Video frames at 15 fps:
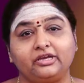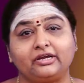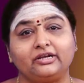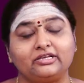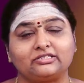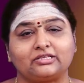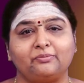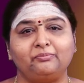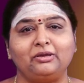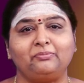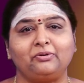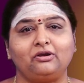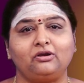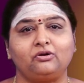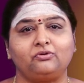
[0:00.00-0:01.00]
ఇక్కడికి
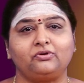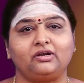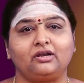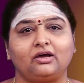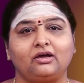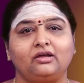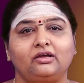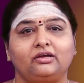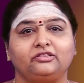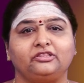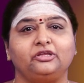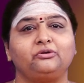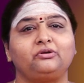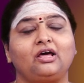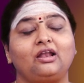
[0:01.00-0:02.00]
సమీపంలో ఉన్న
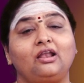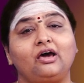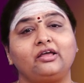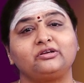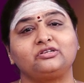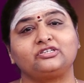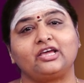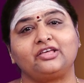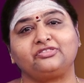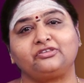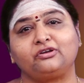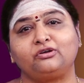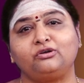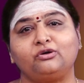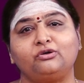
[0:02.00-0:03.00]
తిరునల్లారు
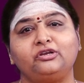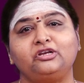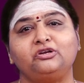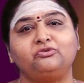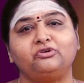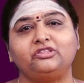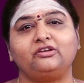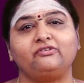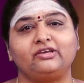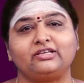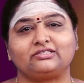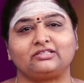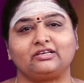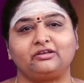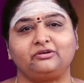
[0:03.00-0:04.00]
క్షేత్రంలో నిన్ను
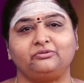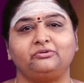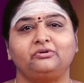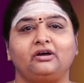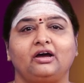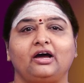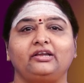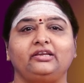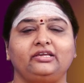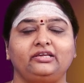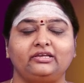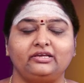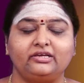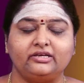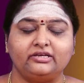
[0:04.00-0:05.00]
వదిలివేస్తాను అని
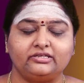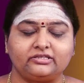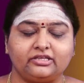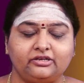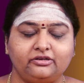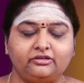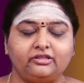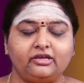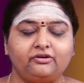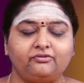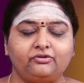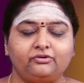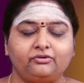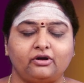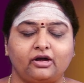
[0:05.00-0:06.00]

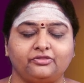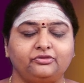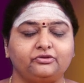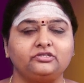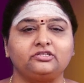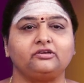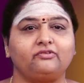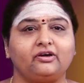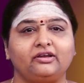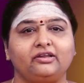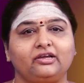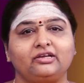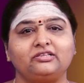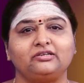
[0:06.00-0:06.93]
శనిదేవుడు అదృశ్యవాణిగా